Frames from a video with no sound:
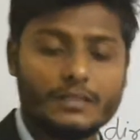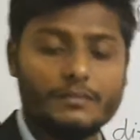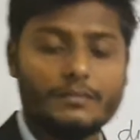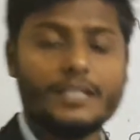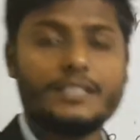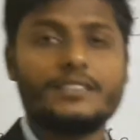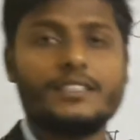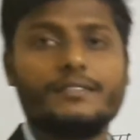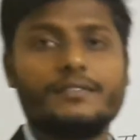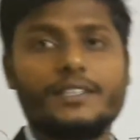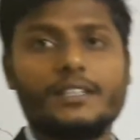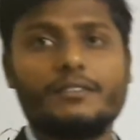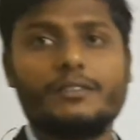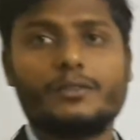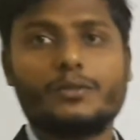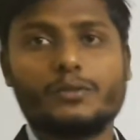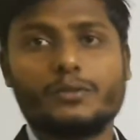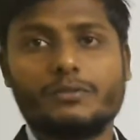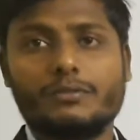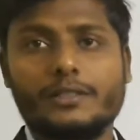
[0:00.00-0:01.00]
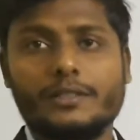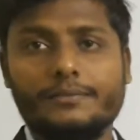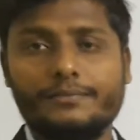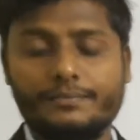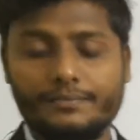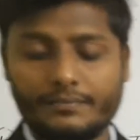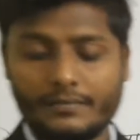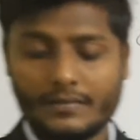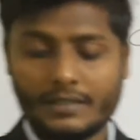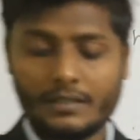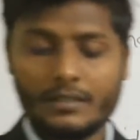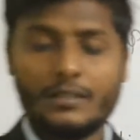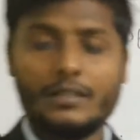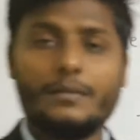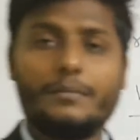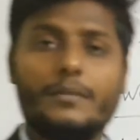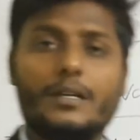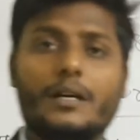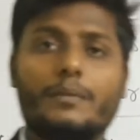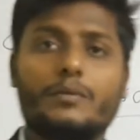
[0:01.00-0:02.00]
माई सेल्फ देवेंद्र कुशवाहा
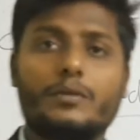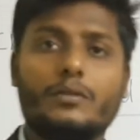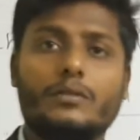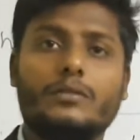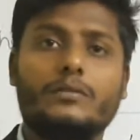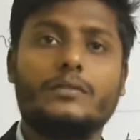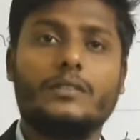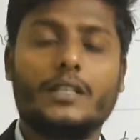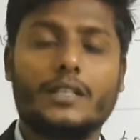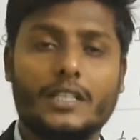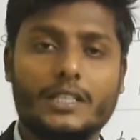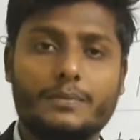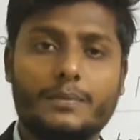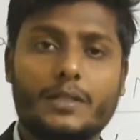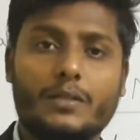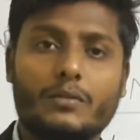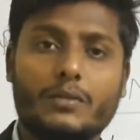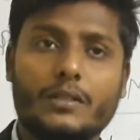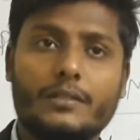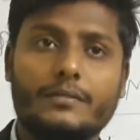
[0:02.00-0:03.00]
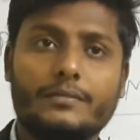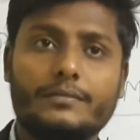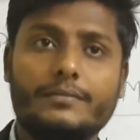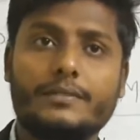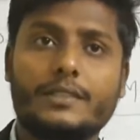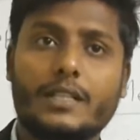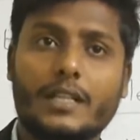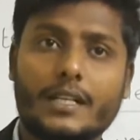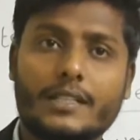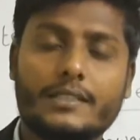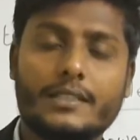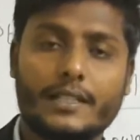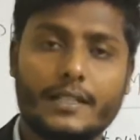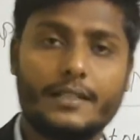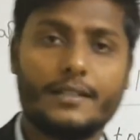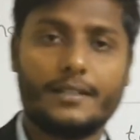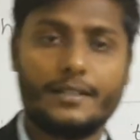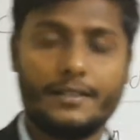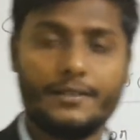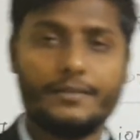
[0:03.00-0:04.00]
मैं आपको इंग्लिश पढ़ाऊँगा क्लास
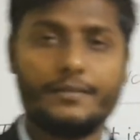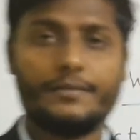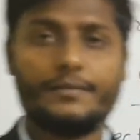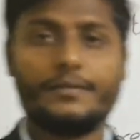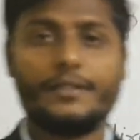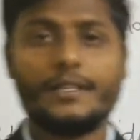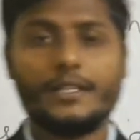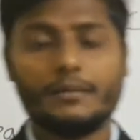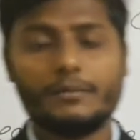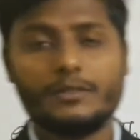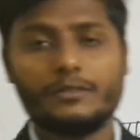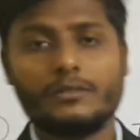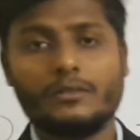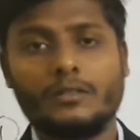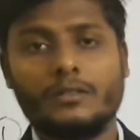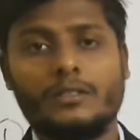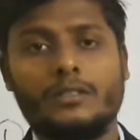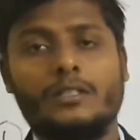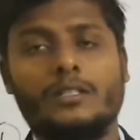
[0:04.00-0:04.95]
सेकंड की ठीक है बच्चों